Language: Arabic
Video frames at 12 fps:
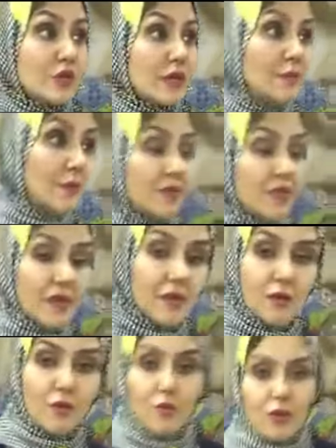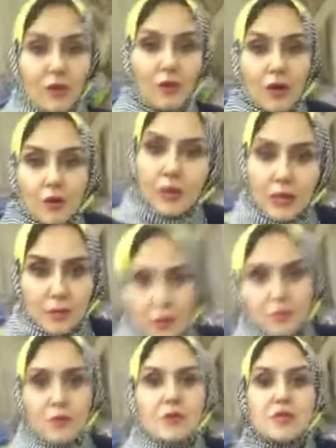كلمه ثانك حلوه قوي كلمه
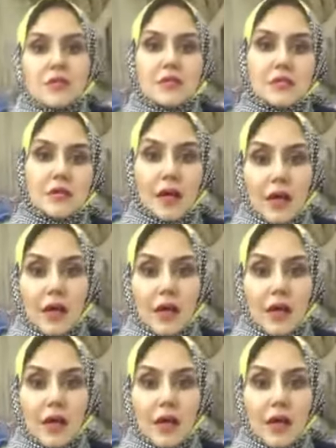ميرسي